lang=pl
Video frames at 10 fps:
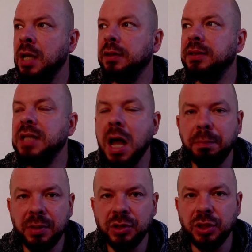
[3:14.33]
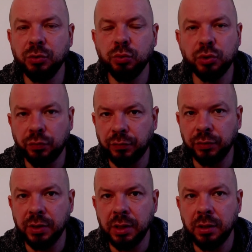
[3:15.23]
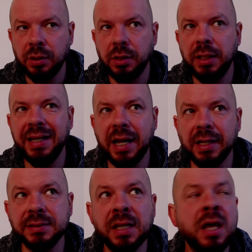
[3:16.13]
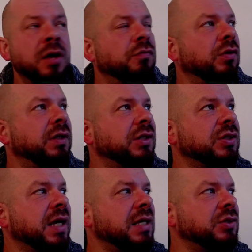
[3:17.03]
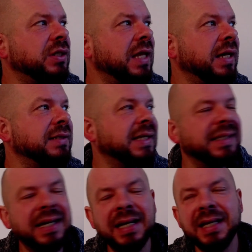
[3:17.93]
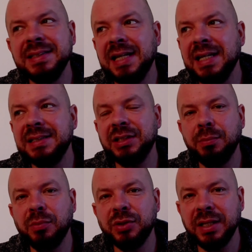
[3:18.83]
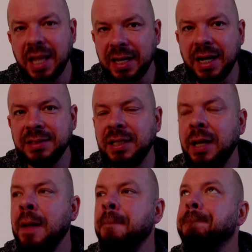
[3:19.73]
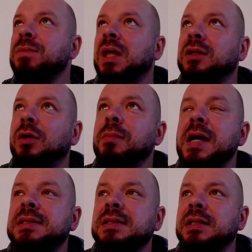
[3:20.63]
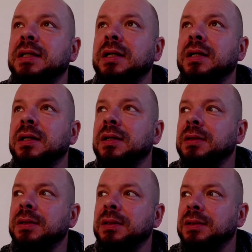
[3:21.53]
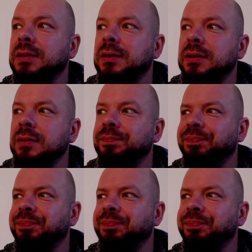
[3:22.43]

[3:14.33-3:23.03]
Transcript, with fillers: napij się dużo wody i najedz. Wodę czy gaz, czy nie gaz, generalnie zaleca się może nie gaz, Natomiast yy,